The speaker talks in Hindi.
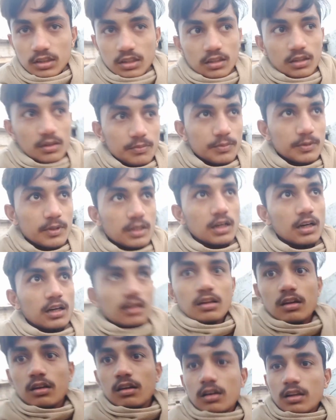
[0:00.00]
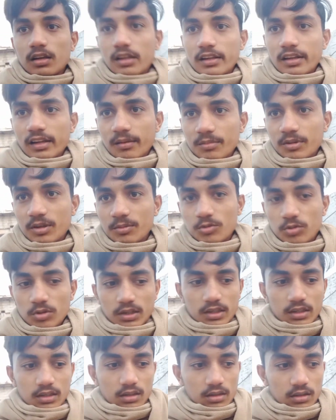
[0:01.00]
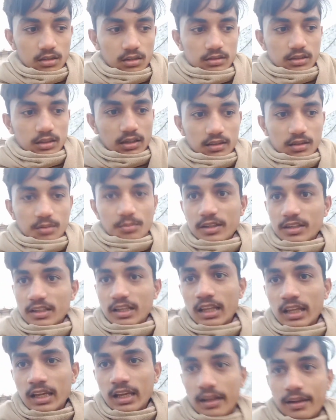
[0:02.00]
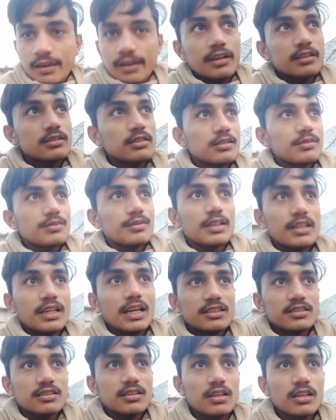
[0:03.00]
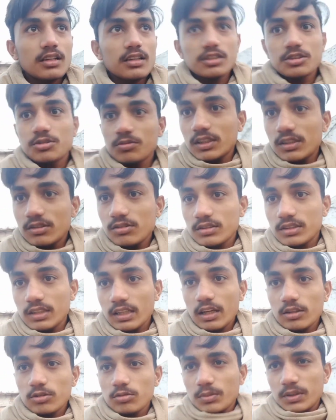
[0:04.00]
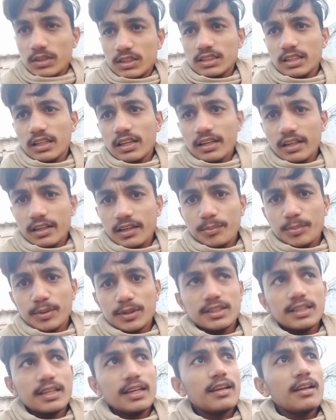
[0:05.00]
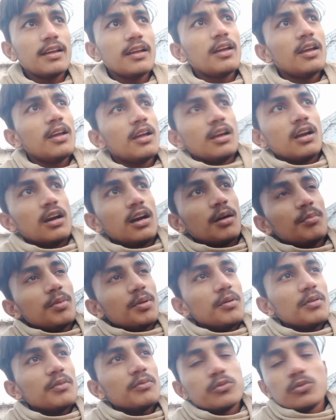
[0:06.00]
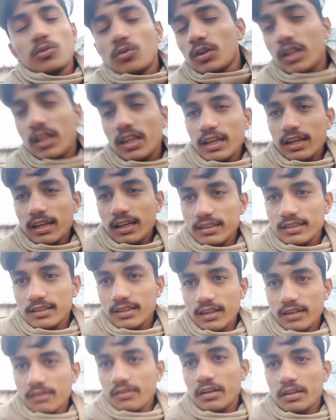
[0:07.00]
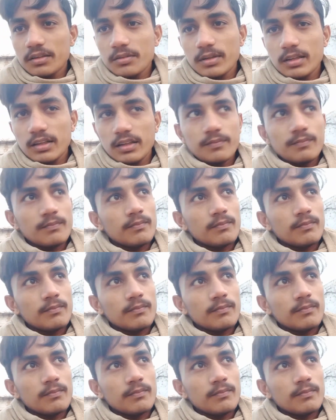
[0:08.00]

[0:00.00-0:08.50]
जी फ़िलहाल अलाम की जो है ना अथॉरिटी बन गई है एक तस्वीर खिंचवानी होती है तो मिनट तले करने पड़ते हैं अभी फ़ोन किया है अंदर है फारन के